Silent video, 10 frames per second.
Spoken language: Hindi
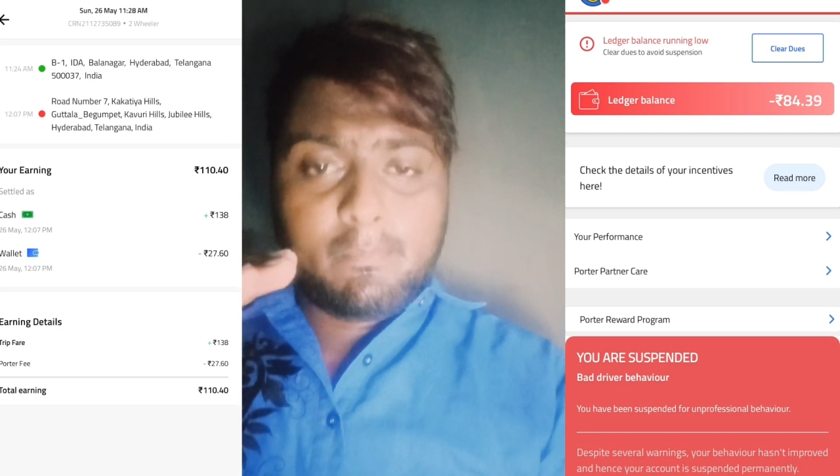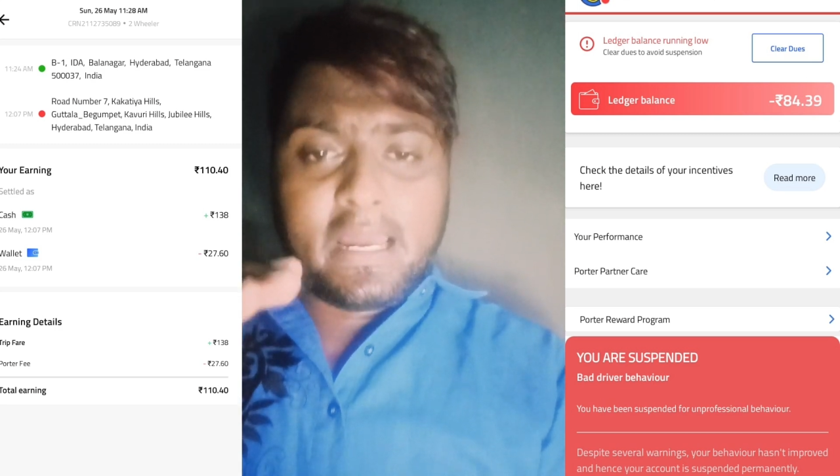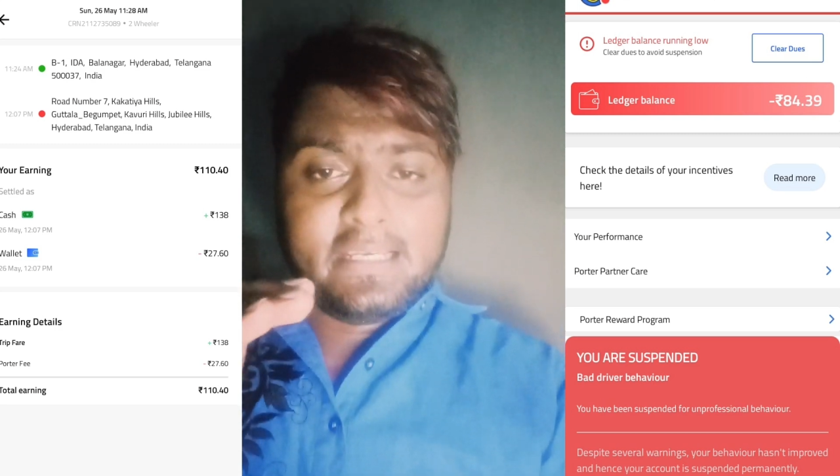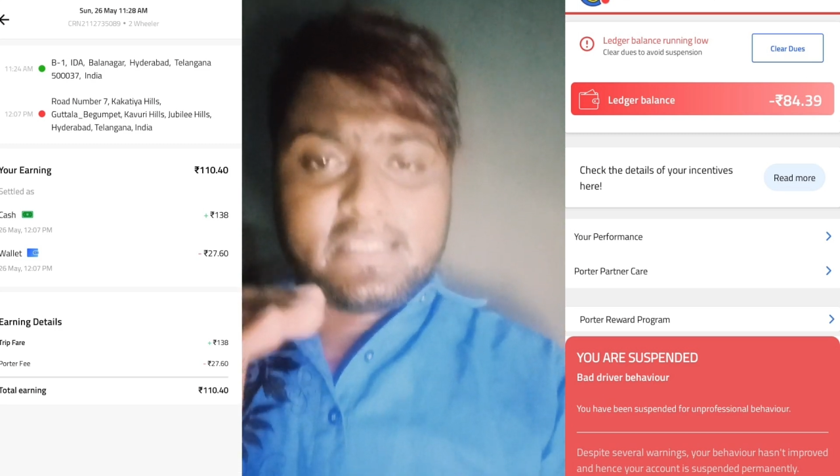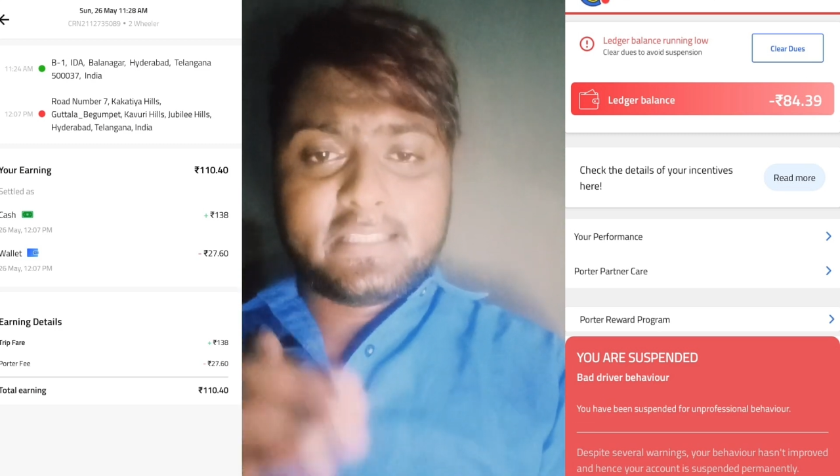
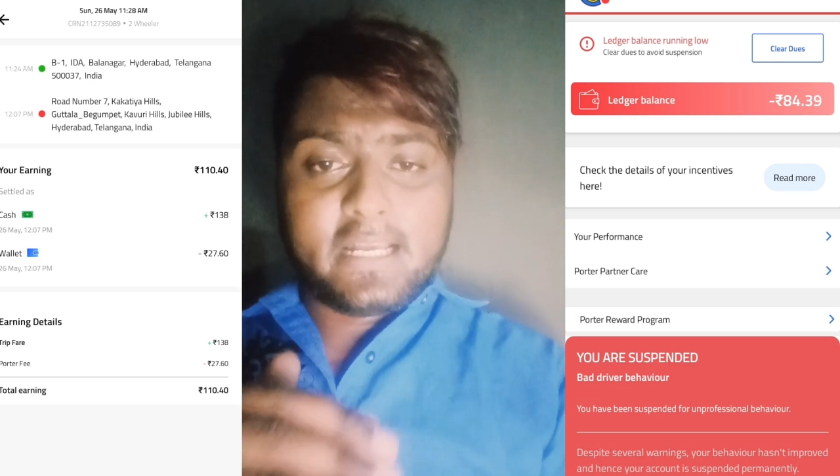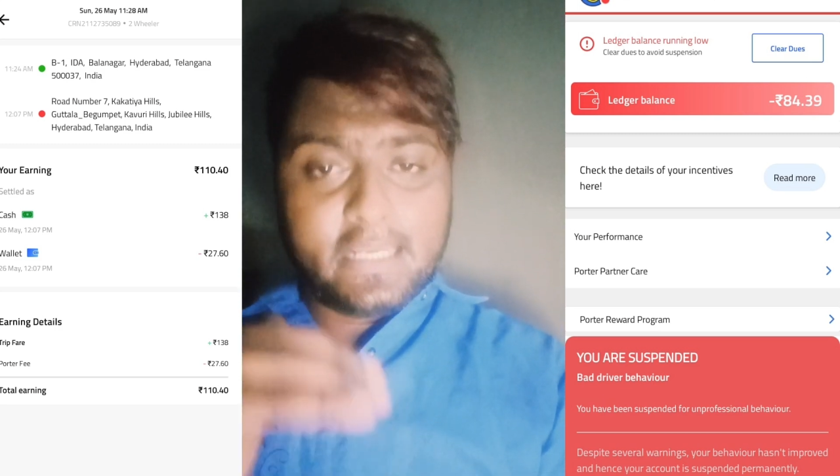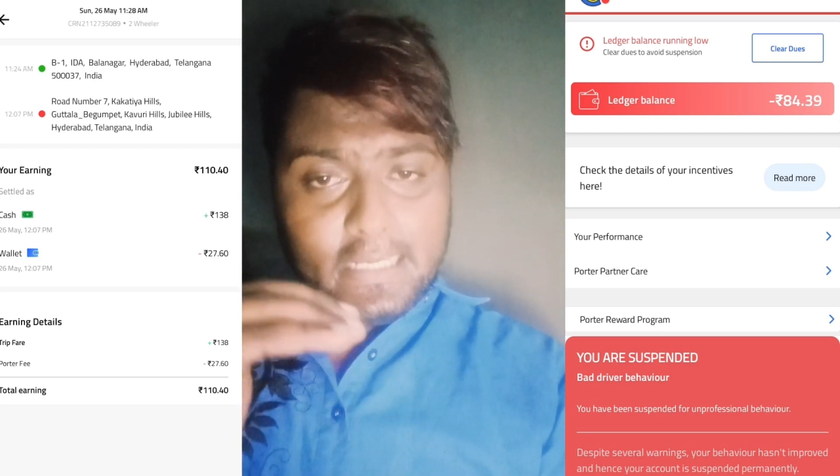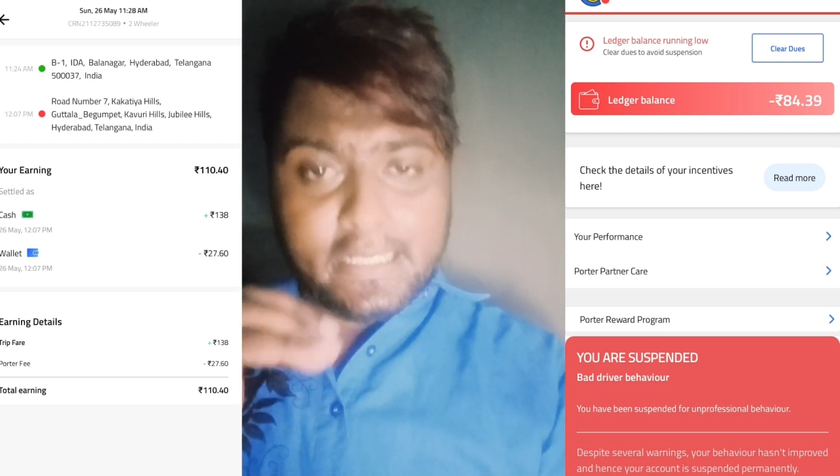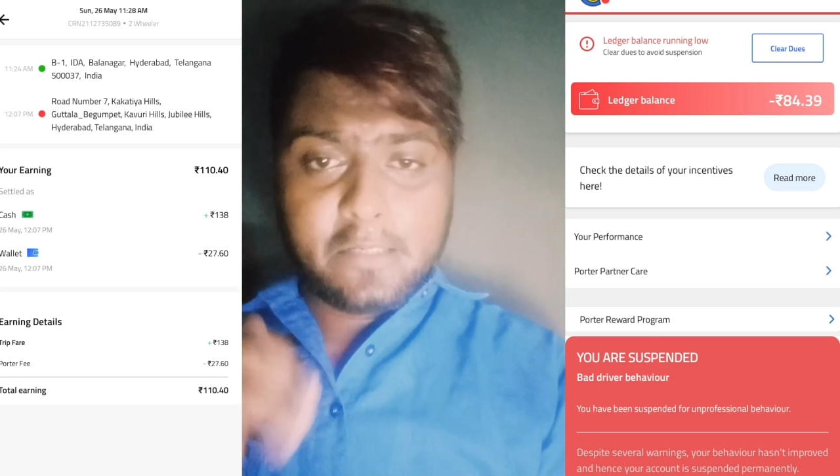मान लीजिए
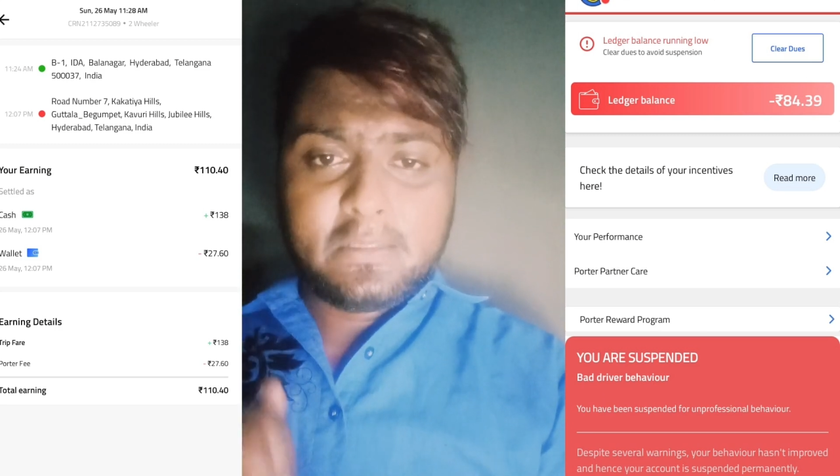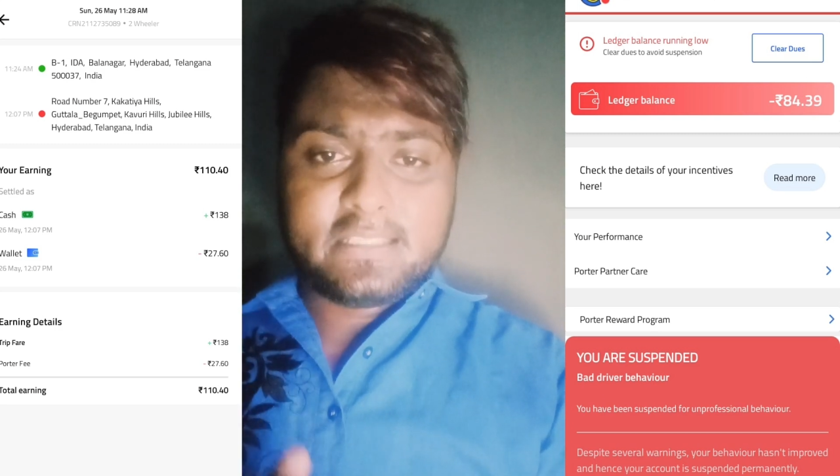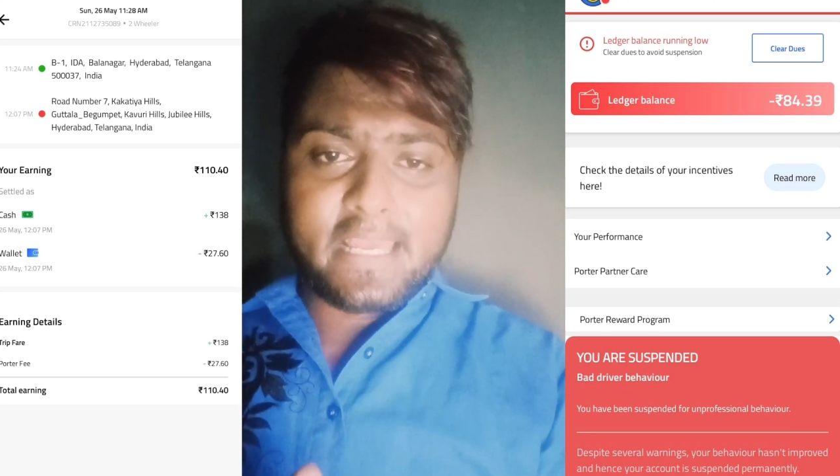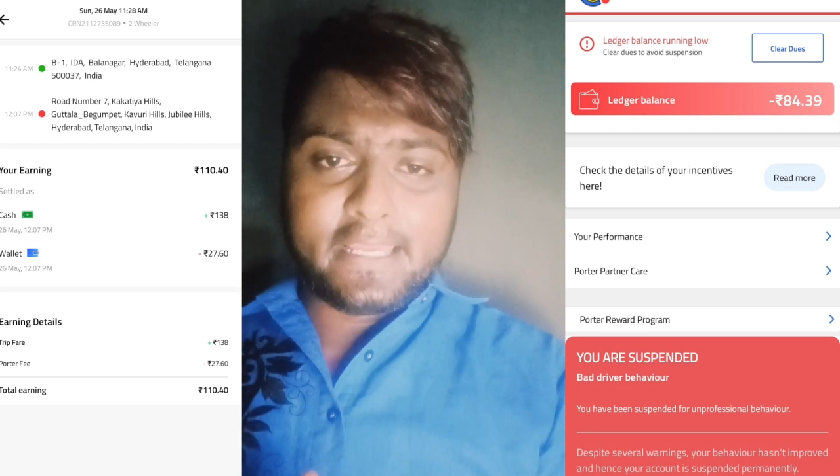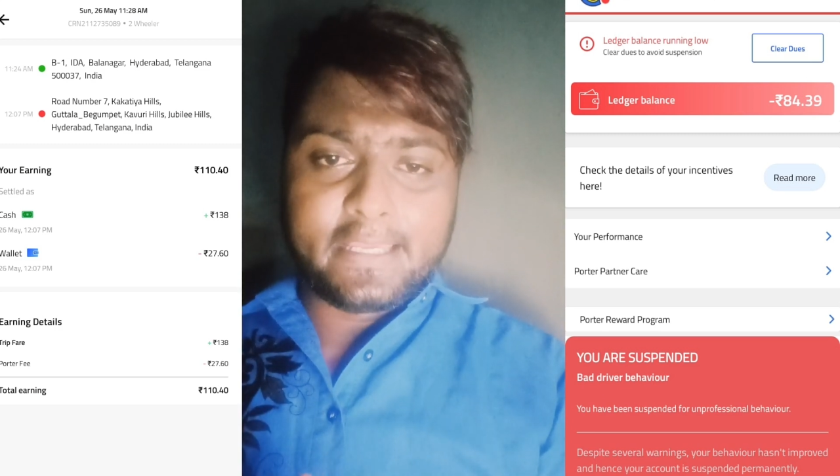अगर लेकर भी
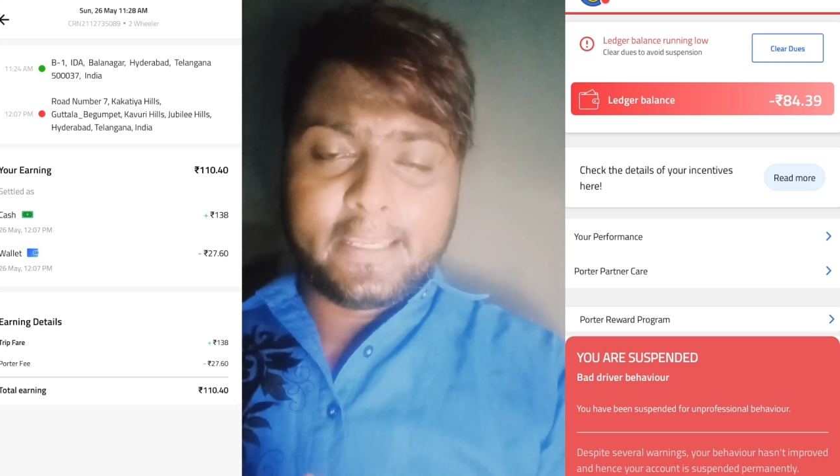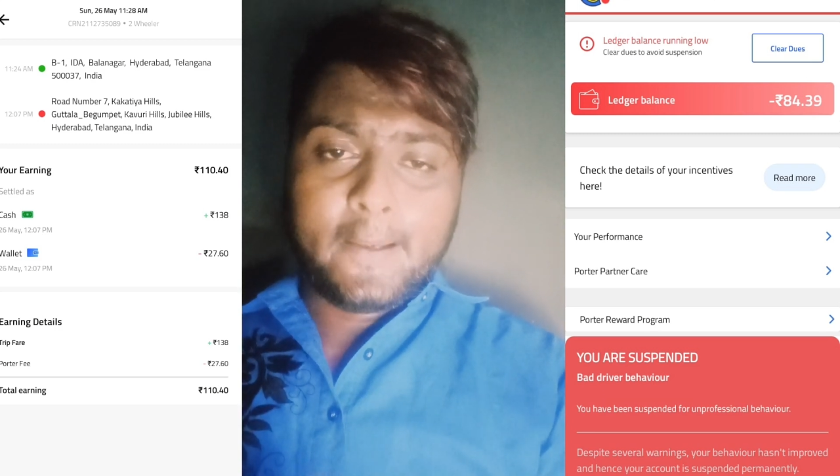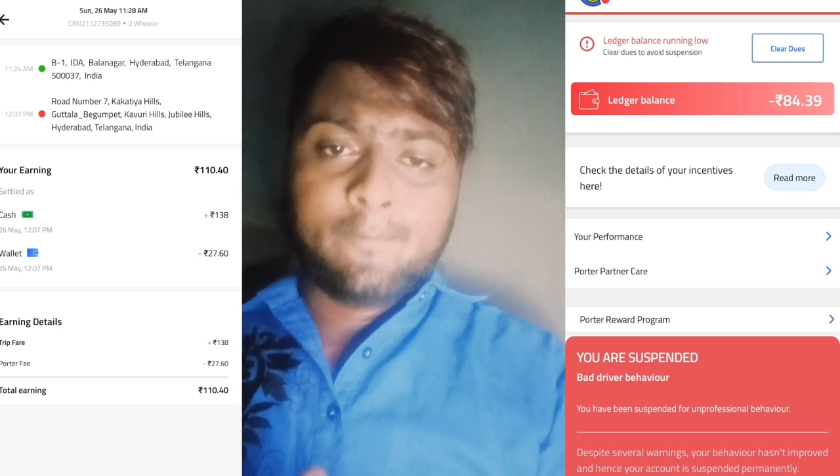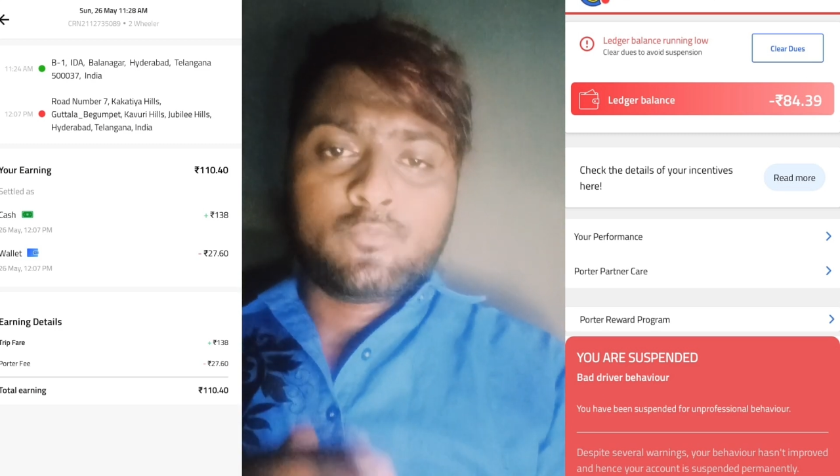जाएंगे